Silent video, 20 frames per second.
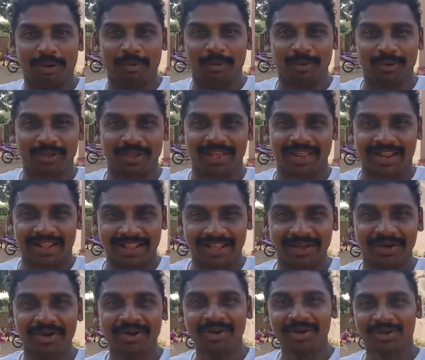బొమ్మకే
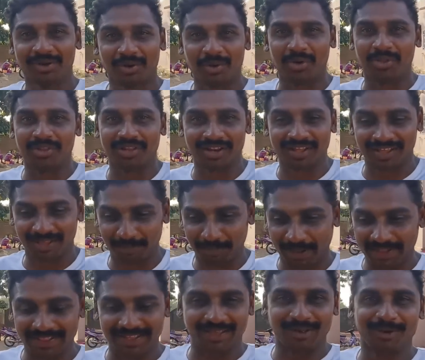వెళ్దాం రెండు వందల
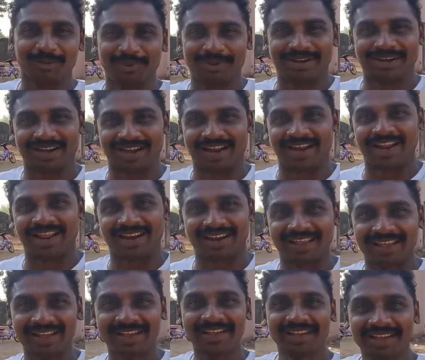పది కిలోమీటర్లు
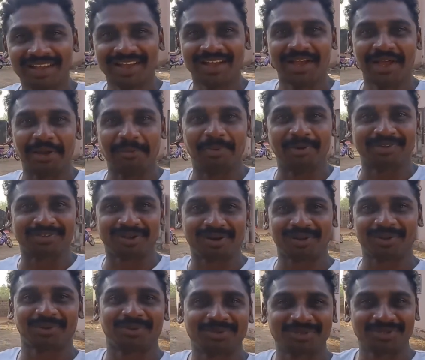వెళ్ళాలి ఆ
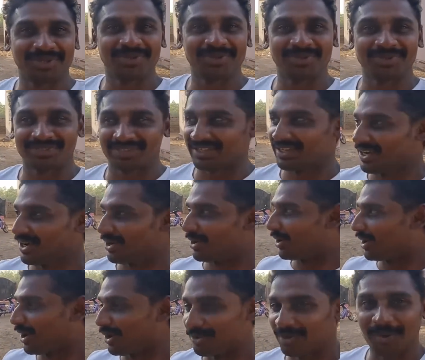బస్సుల్లో కూర్చుని కూర్చుని
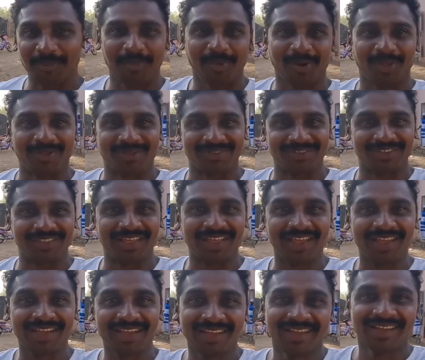నడువులేపు కూడా వస్తుంది
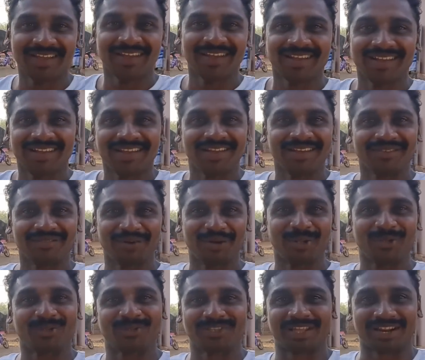
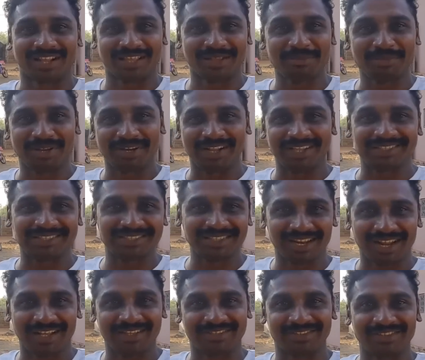వీడియో చూశారు కదా మీకు
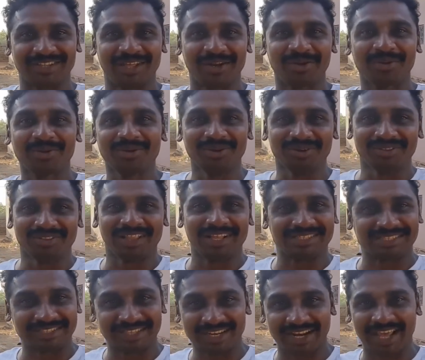నచ్చిందని ఆశిస్తున్నాను
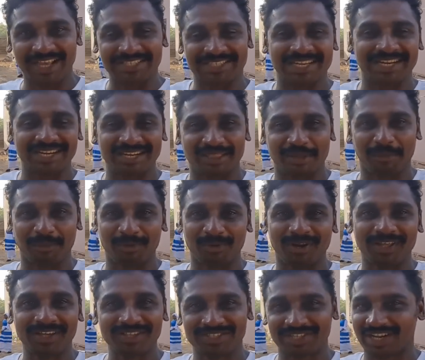నచ్చితే లైక్ చేయండి
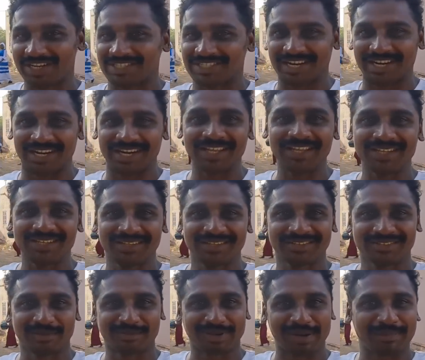తప్పకుండా షేర్ చేయండి
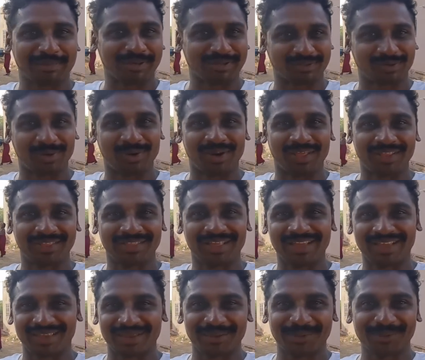సబ్స్క్రైబ్ చేసుకోండి
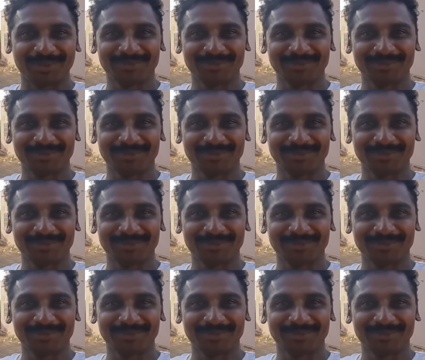థ్యాంక్